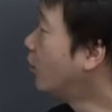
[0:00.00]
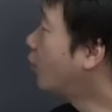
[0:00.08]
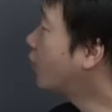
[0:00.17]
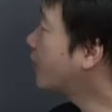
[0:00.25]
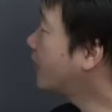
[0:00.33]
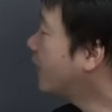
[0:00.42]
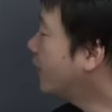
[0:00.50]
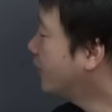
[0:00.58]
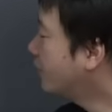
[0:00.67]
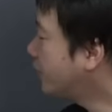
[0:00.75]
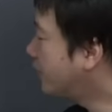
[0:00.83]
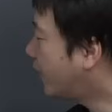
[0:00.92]
お金
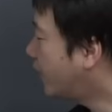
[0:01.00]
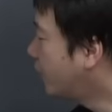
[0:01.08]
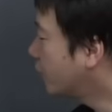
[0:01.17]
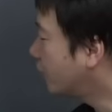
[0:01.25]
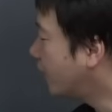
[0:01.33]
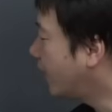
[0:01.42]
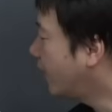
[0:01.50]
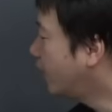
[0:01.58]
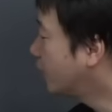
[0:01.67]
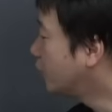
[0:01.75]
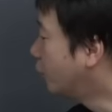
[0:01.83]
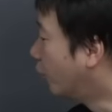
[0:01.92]
にはこれ
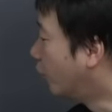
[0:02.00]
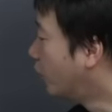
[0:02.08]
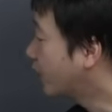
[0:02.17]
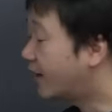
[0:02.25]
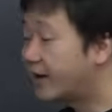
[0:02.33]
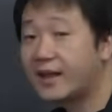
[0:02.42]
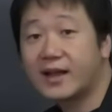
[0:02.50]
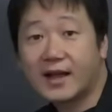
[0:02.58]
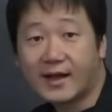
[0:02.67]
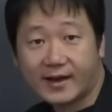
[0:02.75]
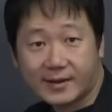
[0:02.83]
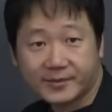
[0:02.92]
銅、金偏が
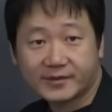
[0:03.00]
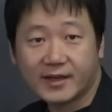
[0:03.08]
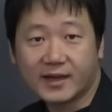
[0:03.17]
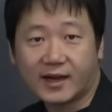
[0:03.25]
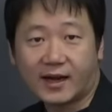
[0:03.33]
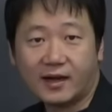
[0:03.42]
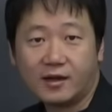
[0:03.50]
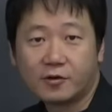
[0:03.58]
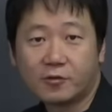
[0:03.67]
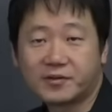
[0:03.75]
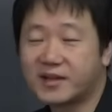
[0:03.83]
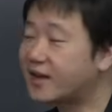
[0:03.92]
入りませんから、
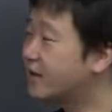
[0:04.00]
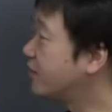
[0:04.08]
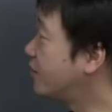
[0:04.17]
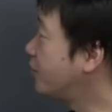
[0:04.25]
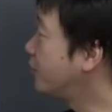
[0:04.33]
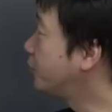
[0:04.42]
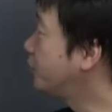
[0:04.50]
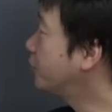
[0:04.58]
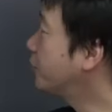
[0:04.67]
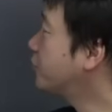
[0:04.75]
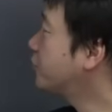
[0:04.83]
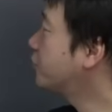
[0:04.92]
こんな感じという
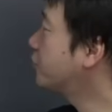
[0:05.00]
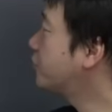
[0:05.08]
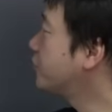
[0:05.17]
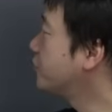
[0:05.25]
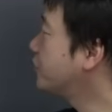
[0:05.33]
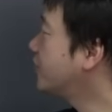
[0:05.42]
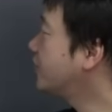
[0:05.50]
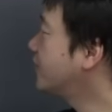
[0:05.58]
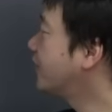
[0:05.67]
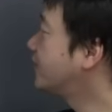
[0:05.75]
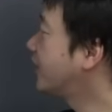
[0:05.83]
ところちょっと注意してくだ